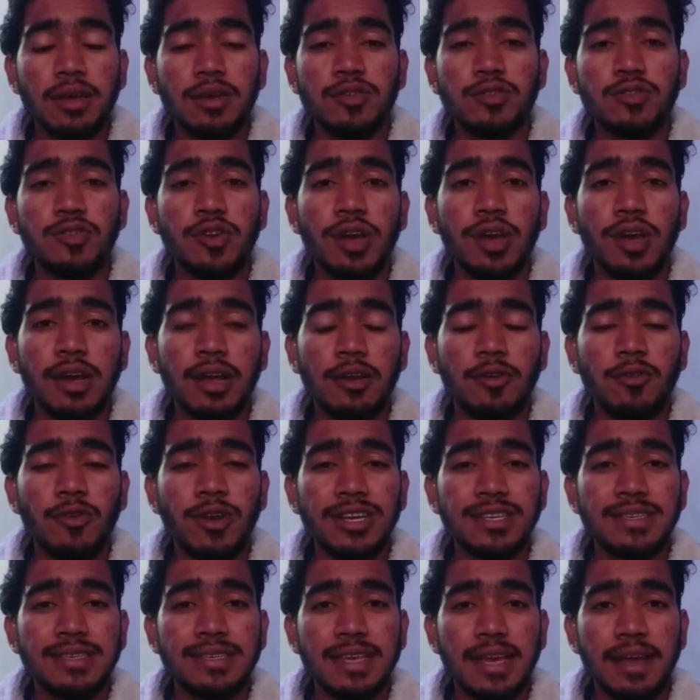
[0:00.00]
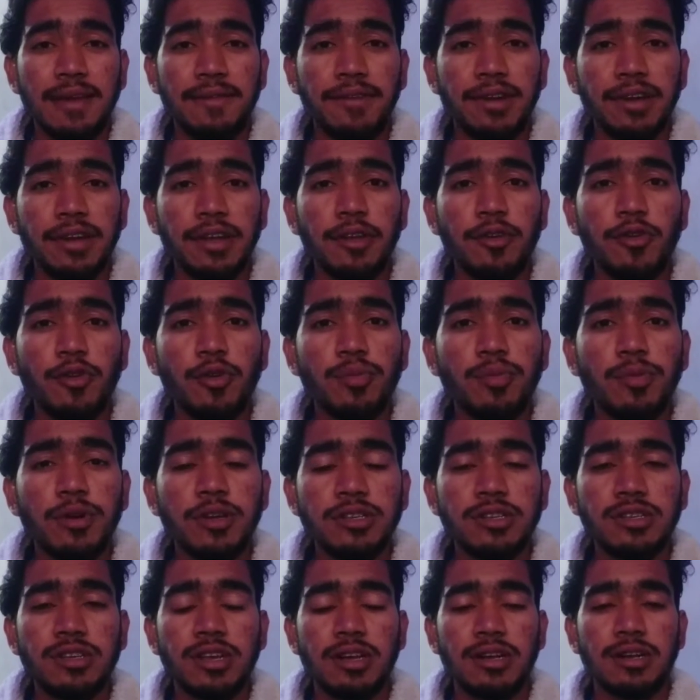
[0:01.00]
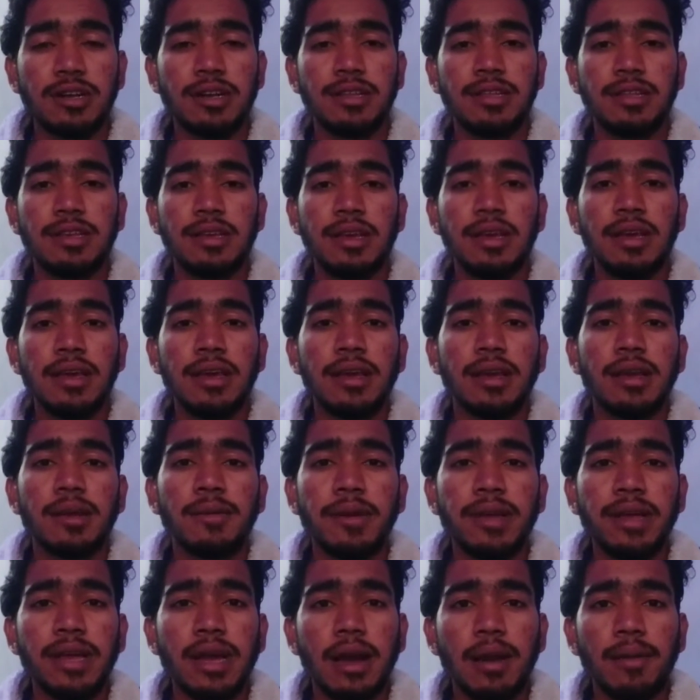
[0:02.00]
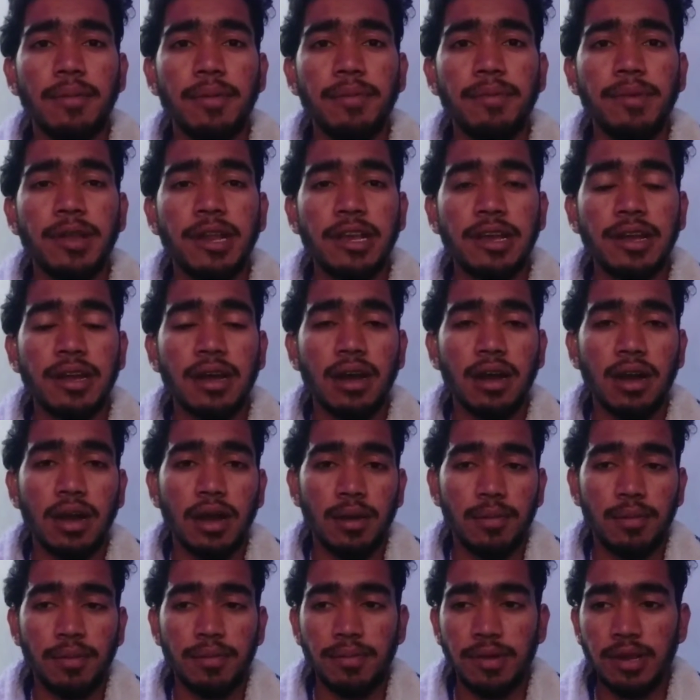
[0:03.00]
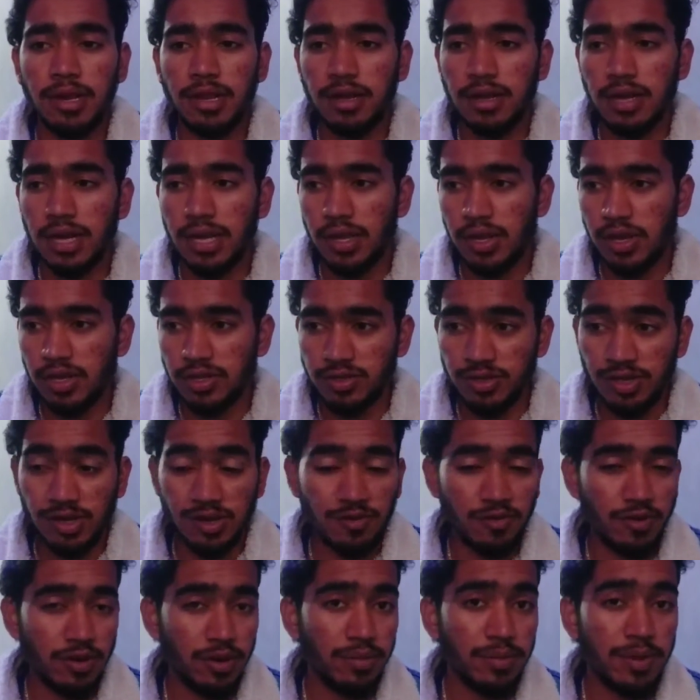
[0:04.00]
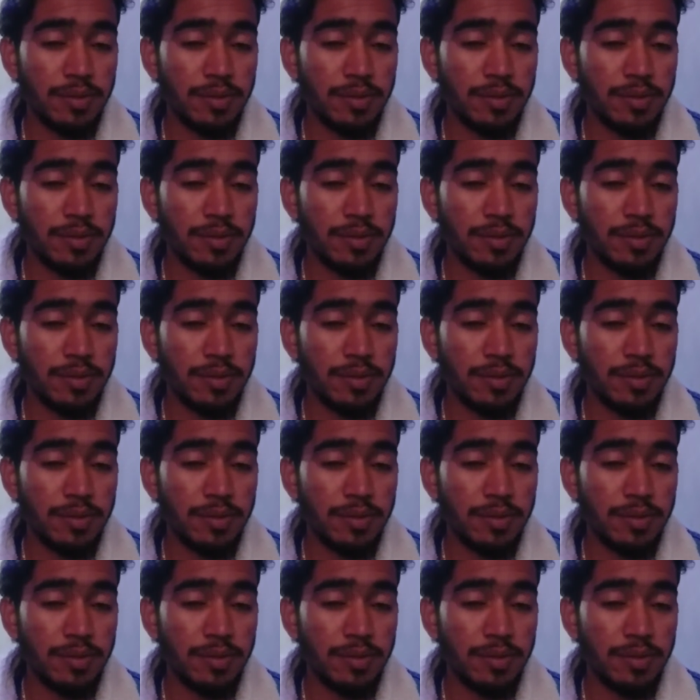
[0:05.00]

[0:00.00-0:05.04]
जो है कलर वाइज सेवन के र्यूमर्स चल रहे थे कि भाई अब मिलेगा अब मिलेगा या जनवरी